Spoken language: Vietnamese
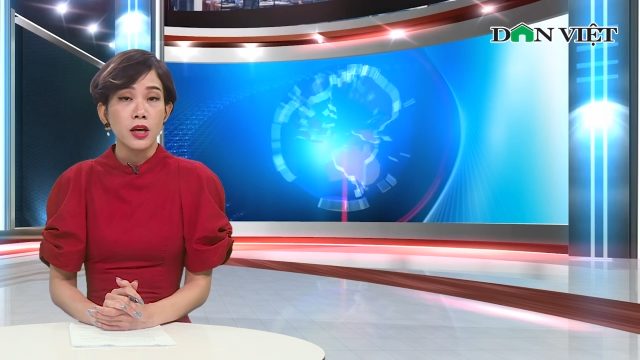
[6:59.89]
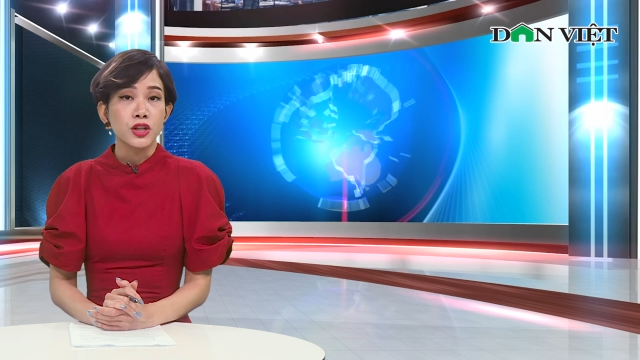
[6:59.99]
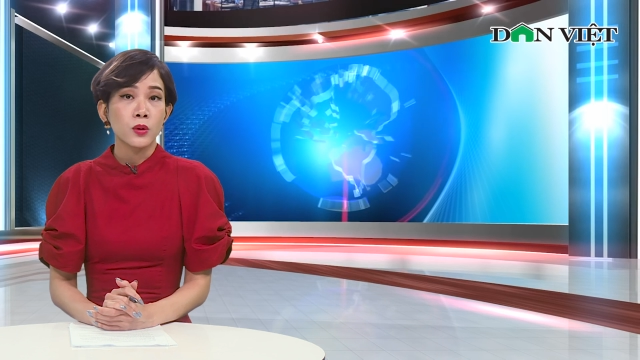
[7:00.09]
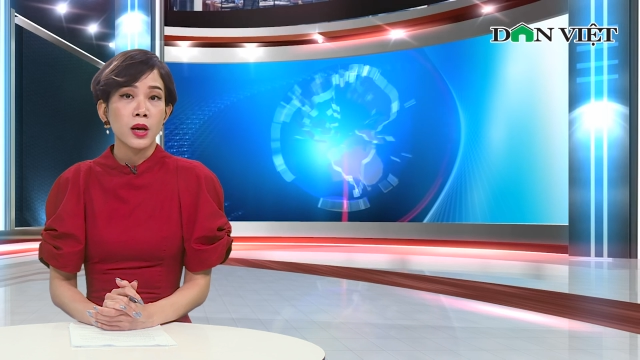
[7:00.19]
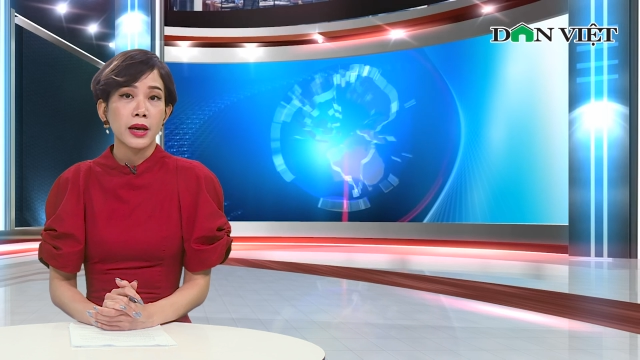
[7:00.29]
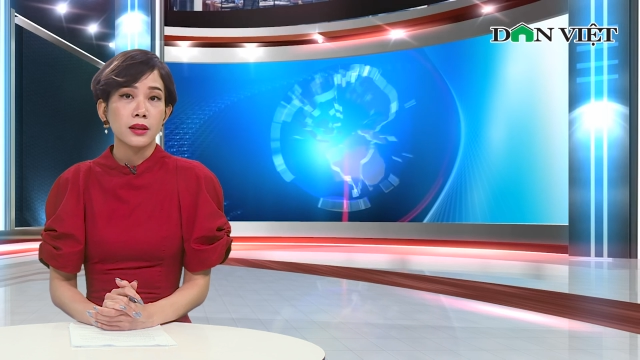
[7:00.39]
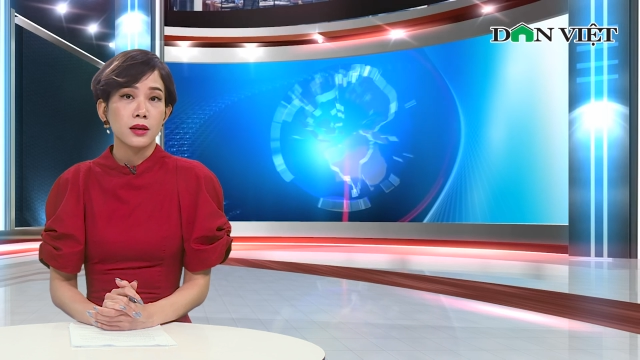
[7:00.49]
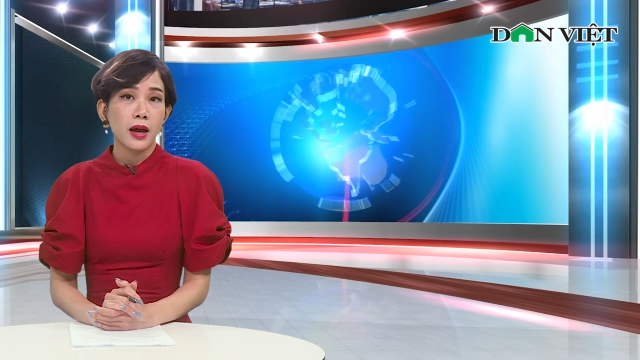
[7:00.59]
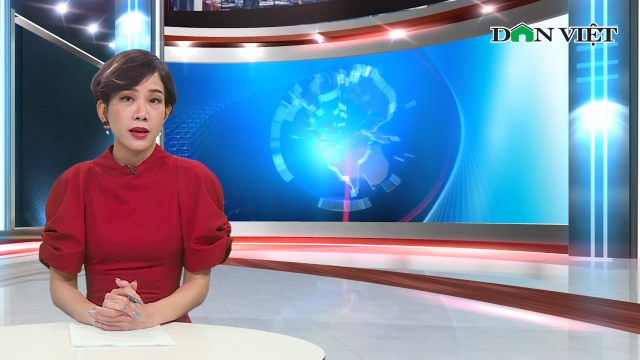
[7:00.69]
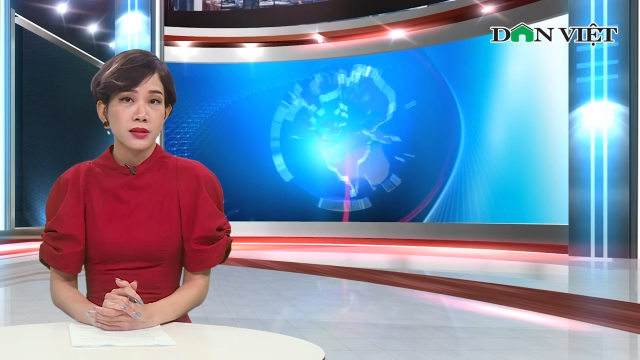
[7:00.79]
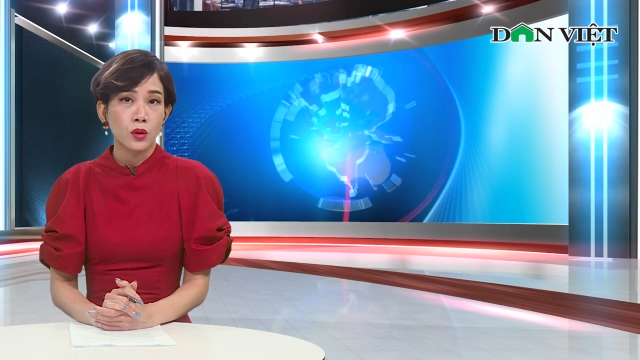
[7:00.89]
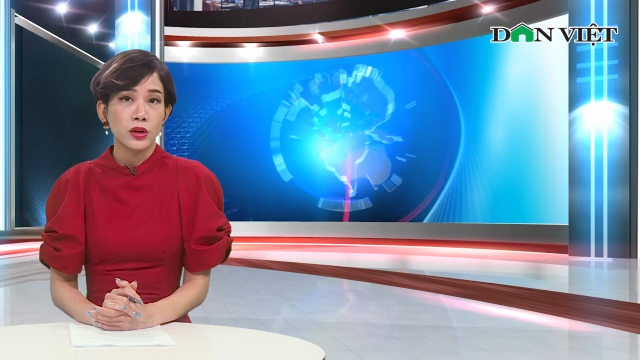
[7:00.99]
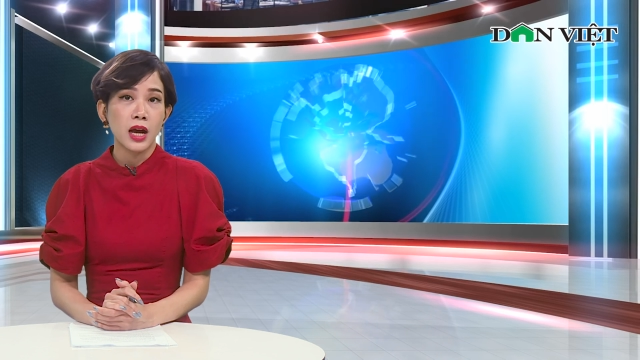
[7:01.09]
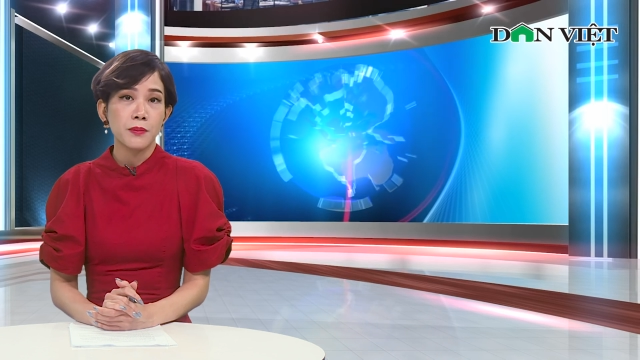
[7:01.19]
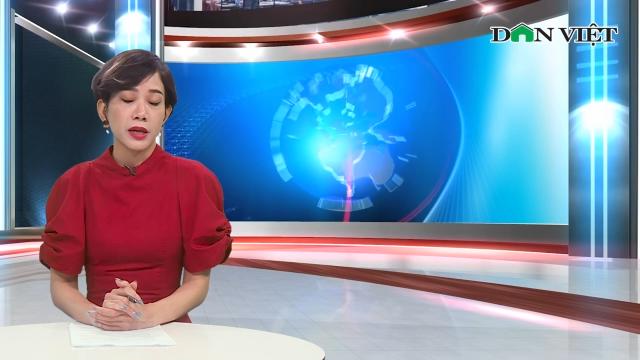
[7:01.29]
cho các ngày từ 26
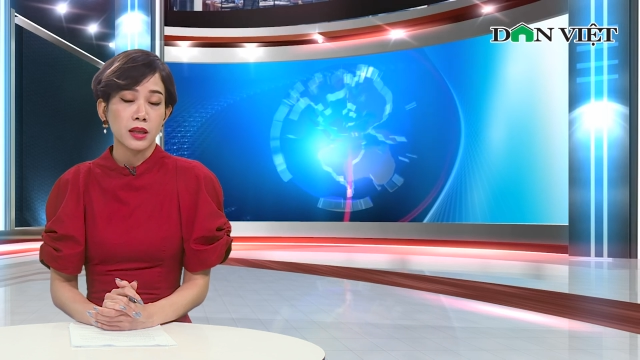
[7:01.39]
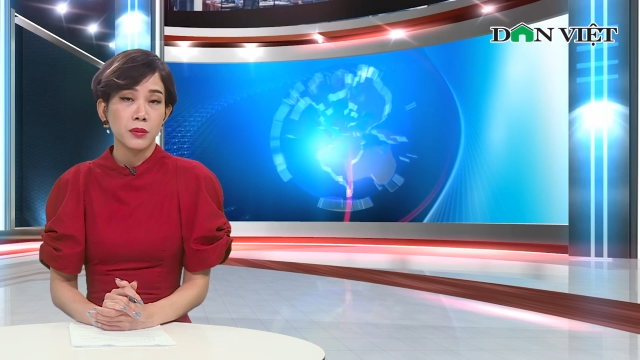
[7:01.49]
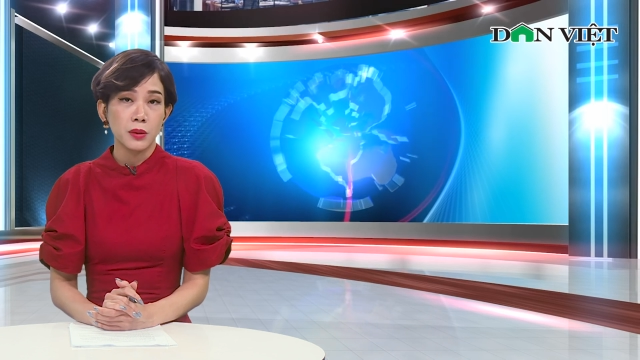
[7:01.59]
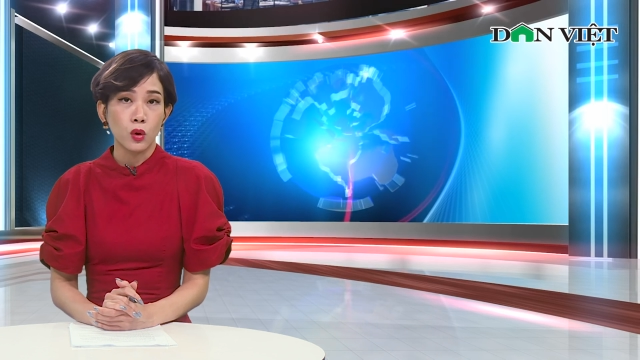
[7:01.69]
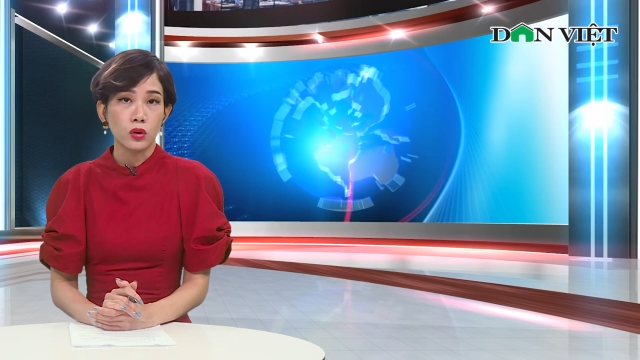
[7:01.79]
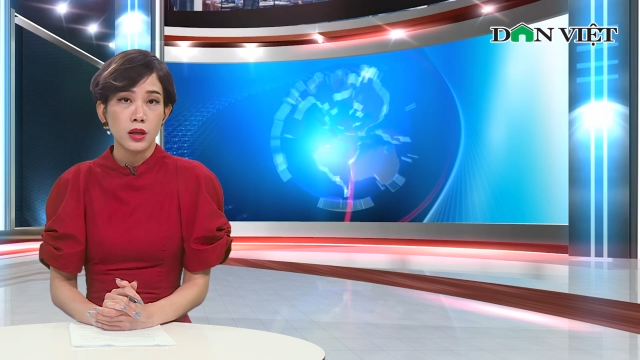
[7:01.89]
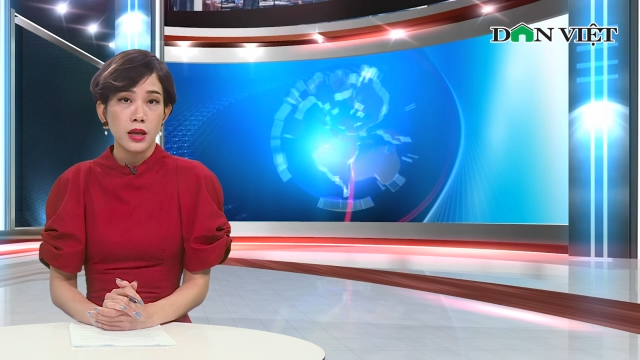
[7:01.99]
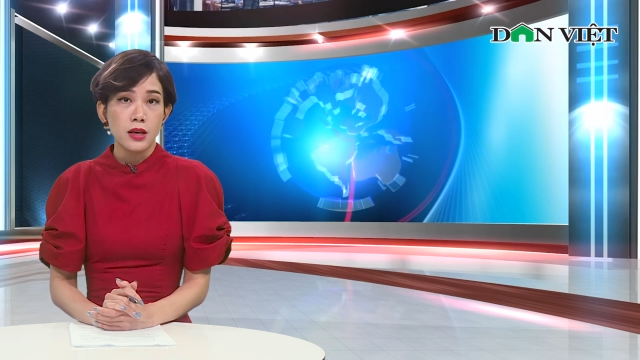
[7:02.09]
đến 27 tháng 11